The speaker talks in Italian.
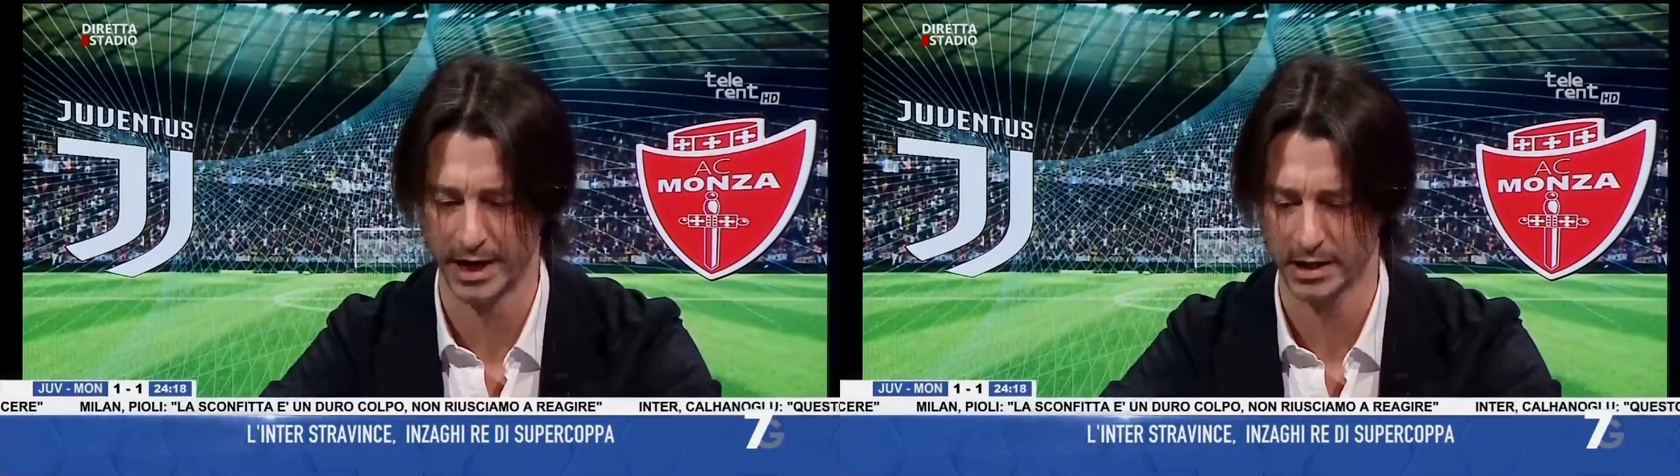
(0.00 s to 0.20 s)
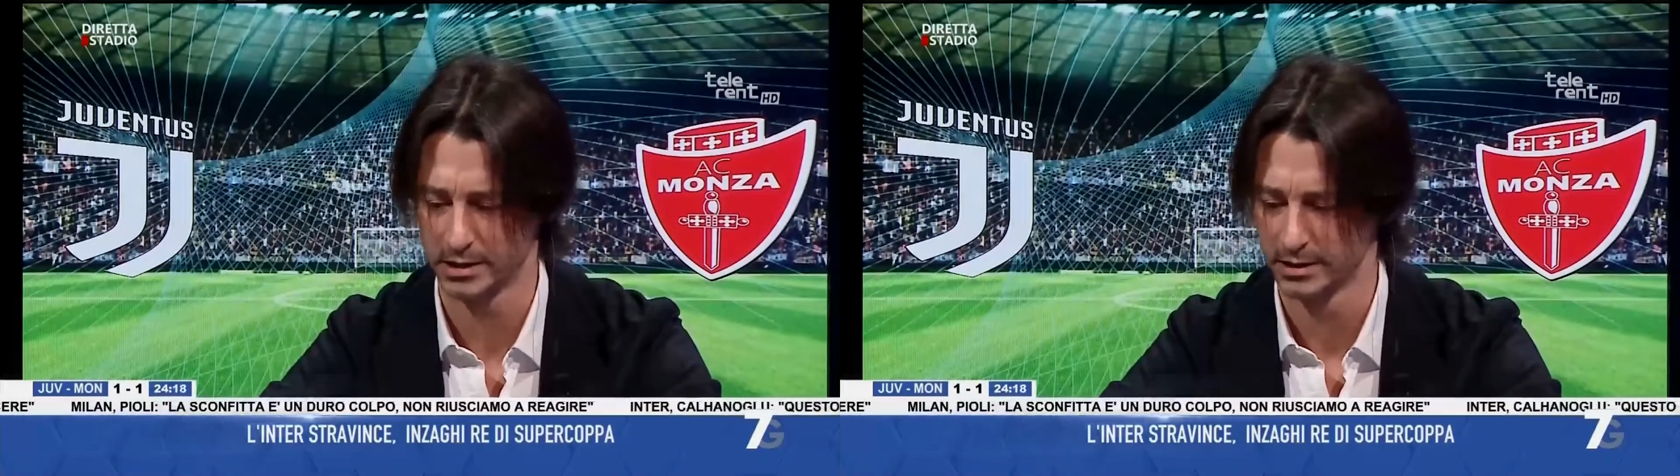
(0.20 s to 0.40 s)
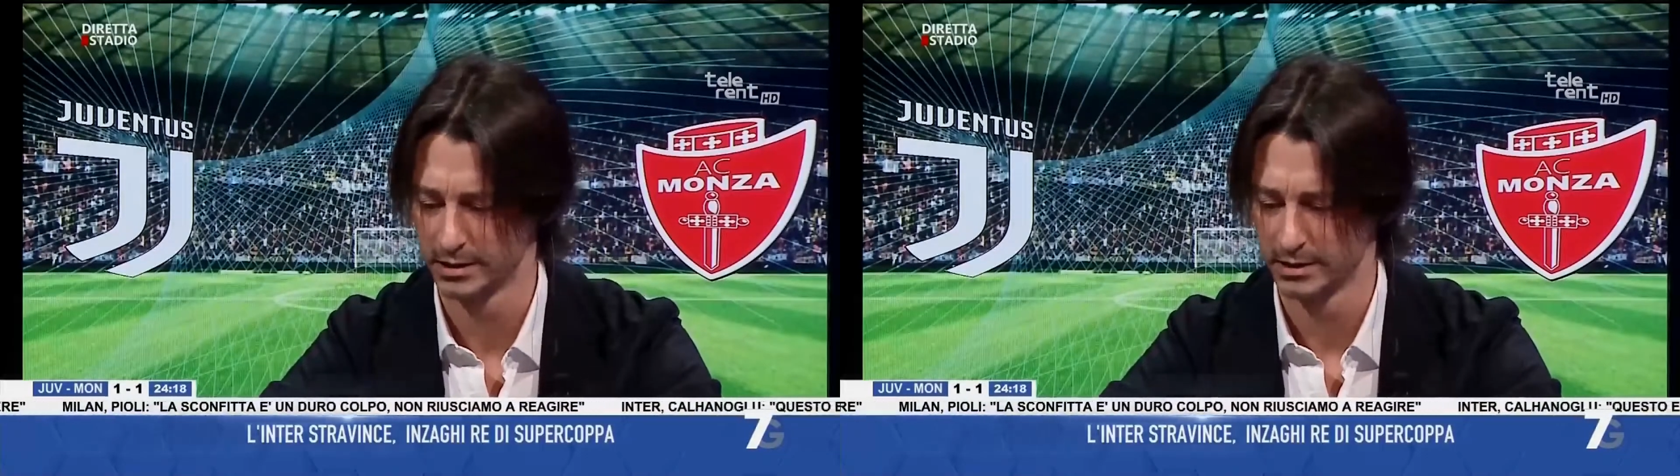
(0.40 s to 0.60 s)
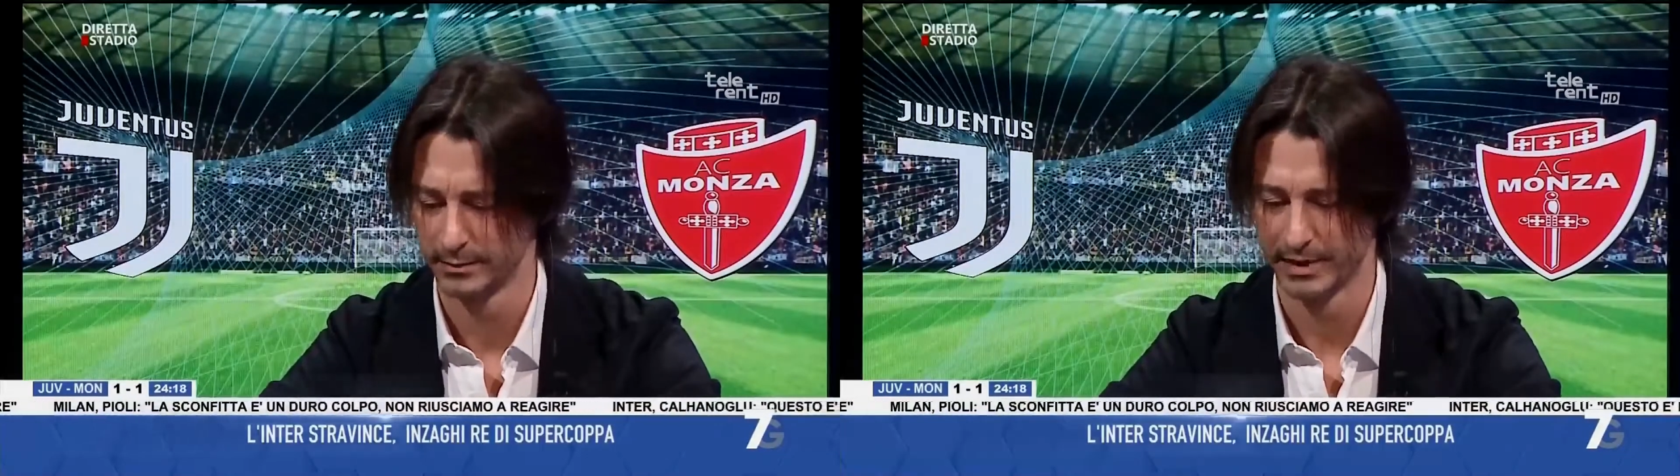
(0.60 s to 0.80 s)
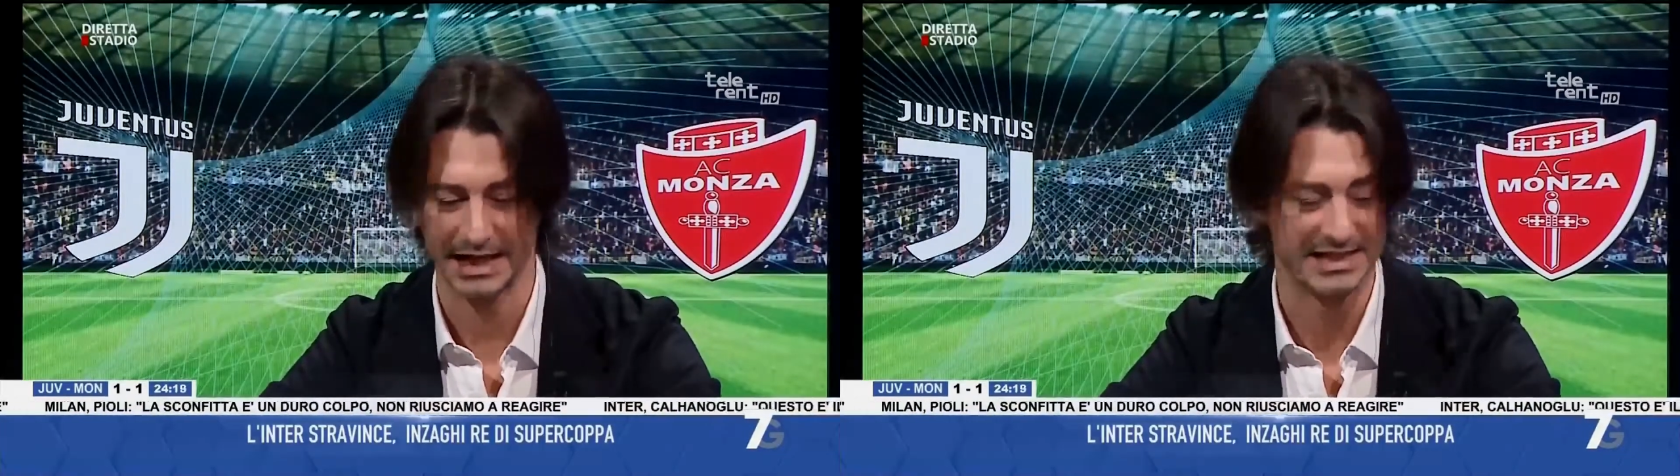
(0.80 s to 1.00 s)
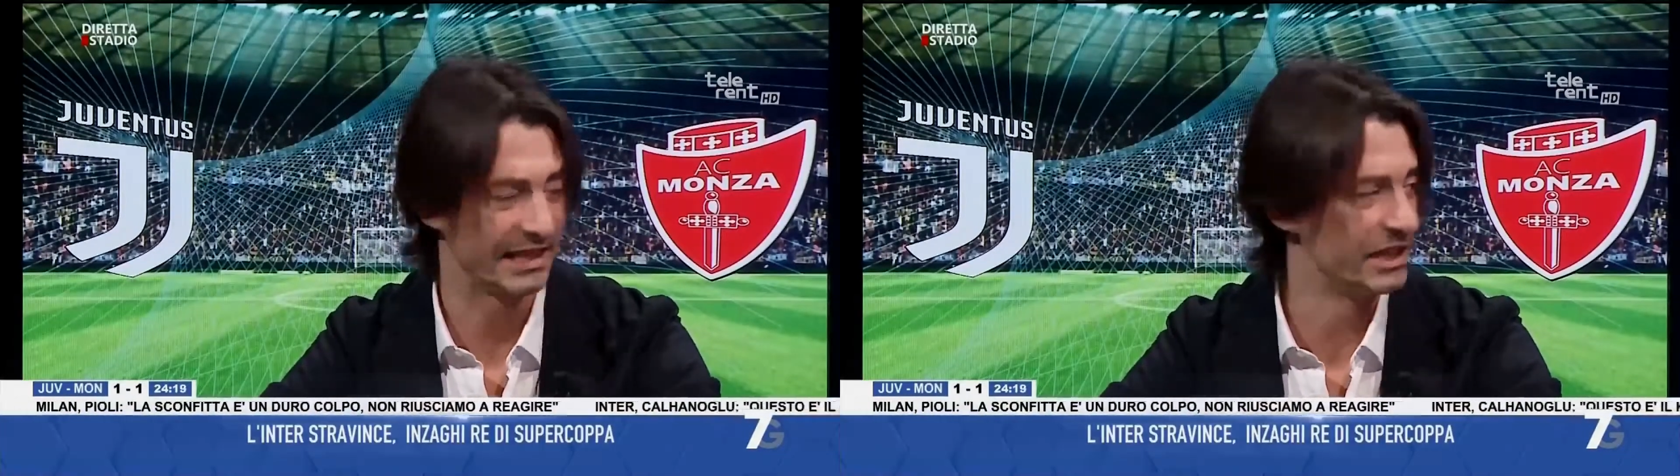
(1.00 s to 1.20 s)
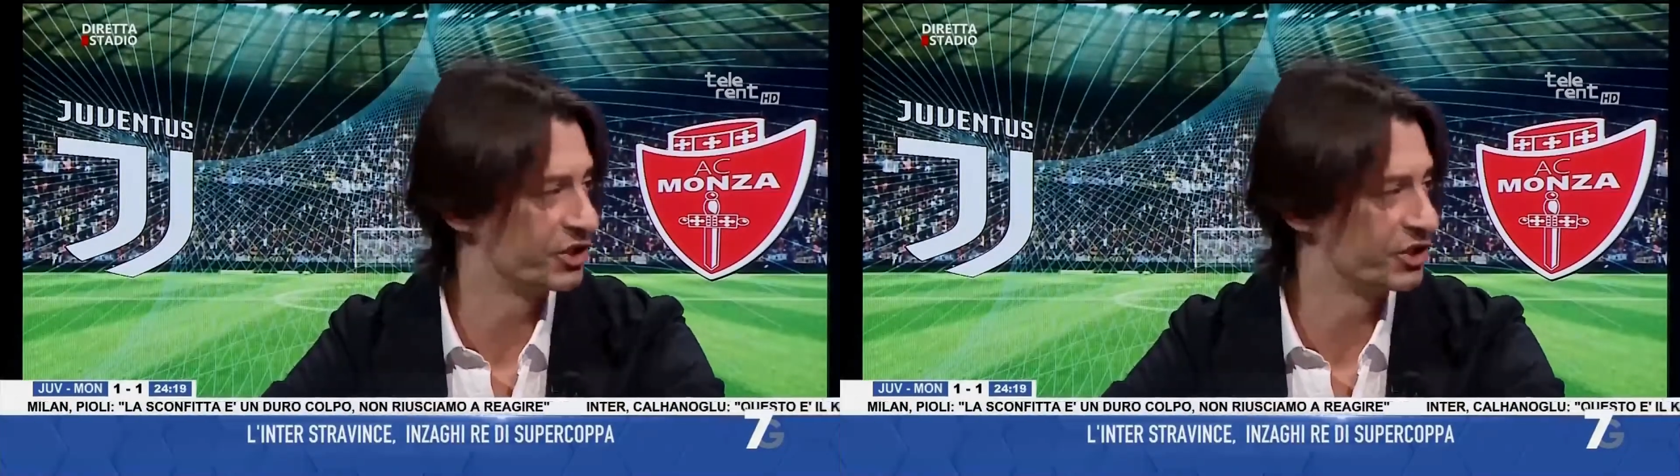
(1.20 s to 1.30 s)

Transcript: Incastrato, che adesso,